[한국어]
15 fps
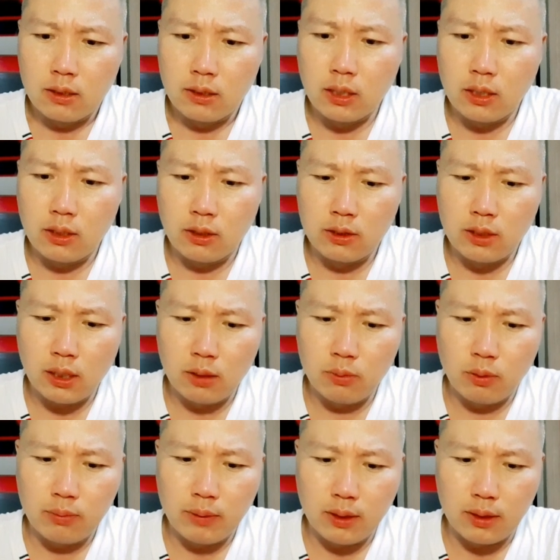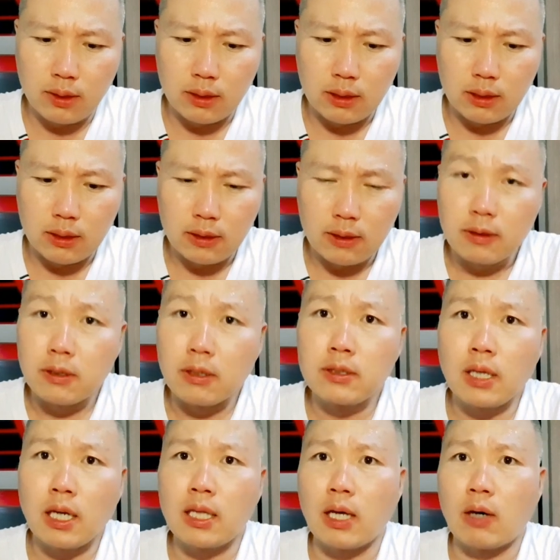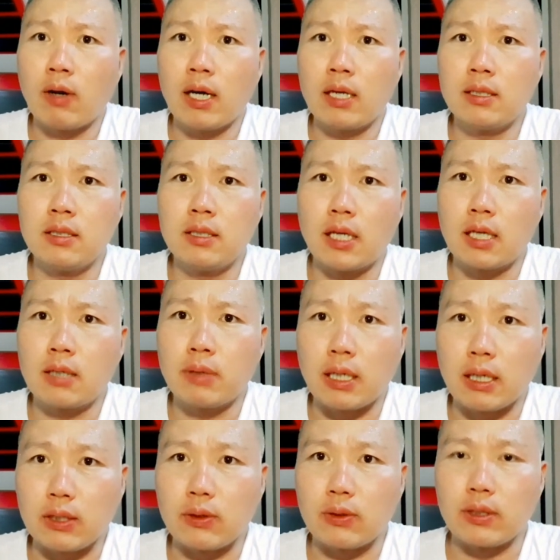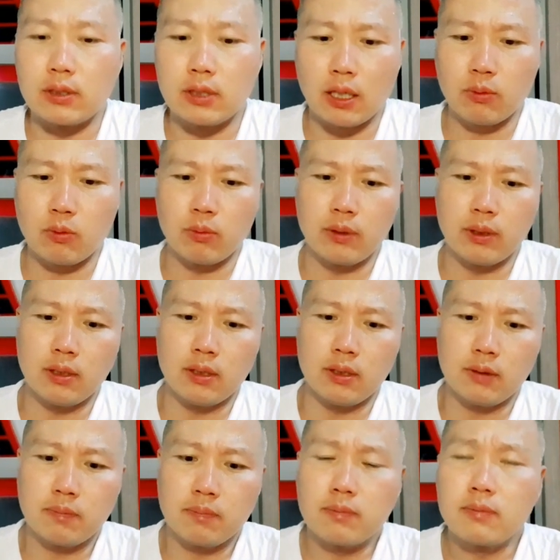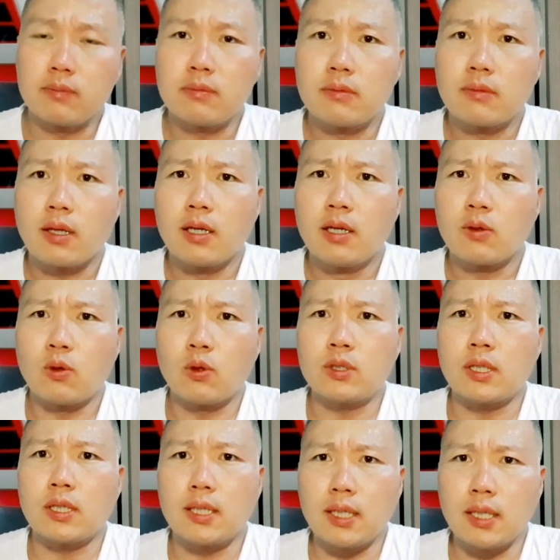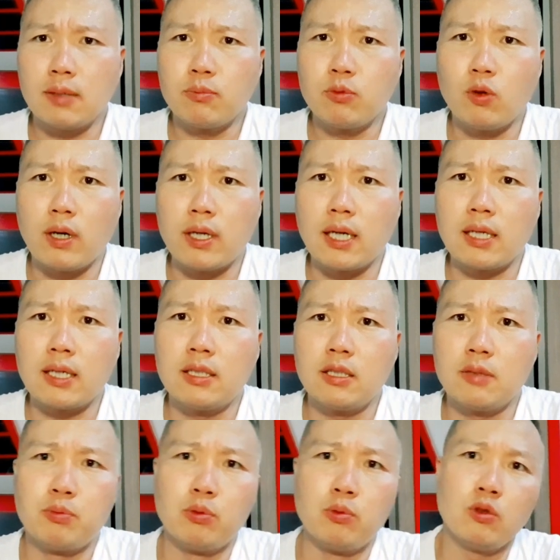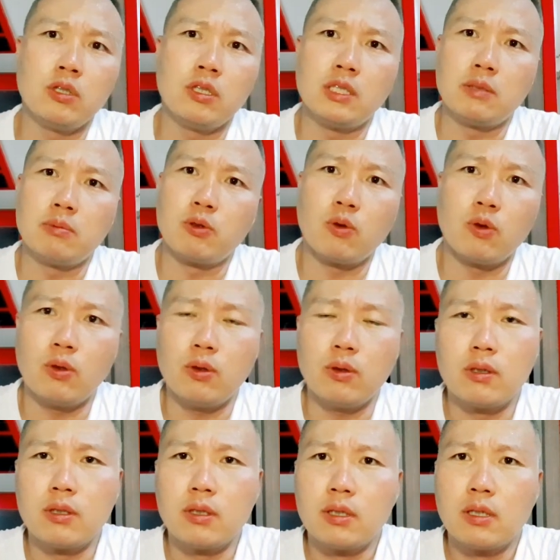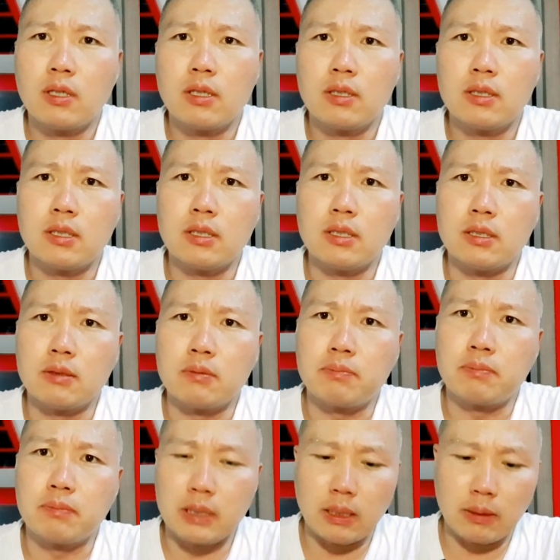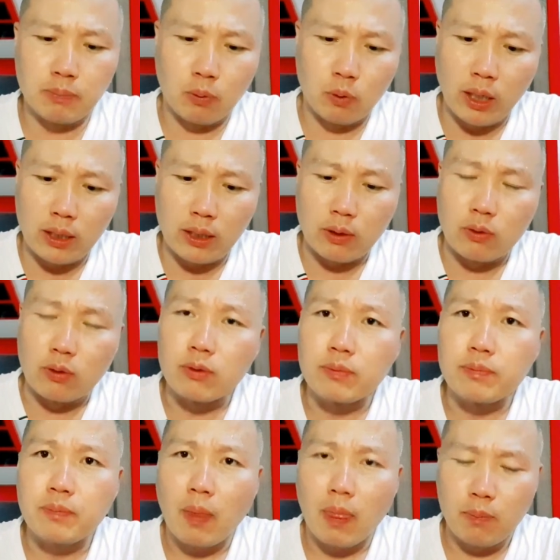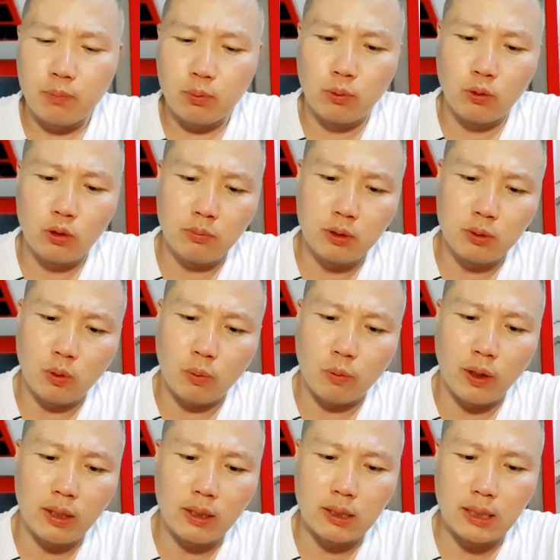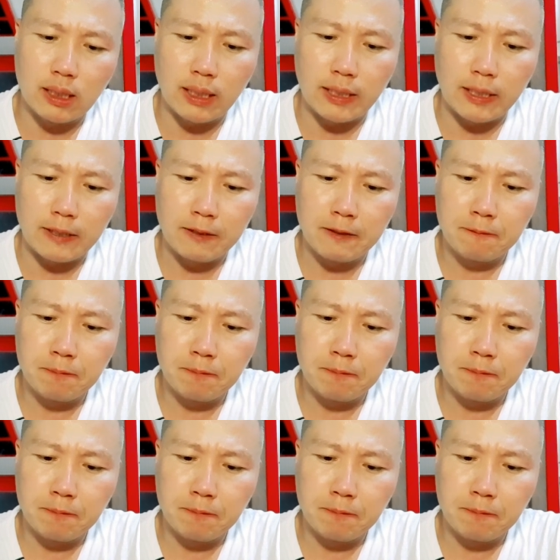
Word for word: 여기 영상을 보면 영상에 나와 있는 이야기만 할게요. 영상에 보면 꽃자가 뮤와 랑이를 부모님 집으로 음, 이제 보냈대요. 부모님 집으로 보냈는데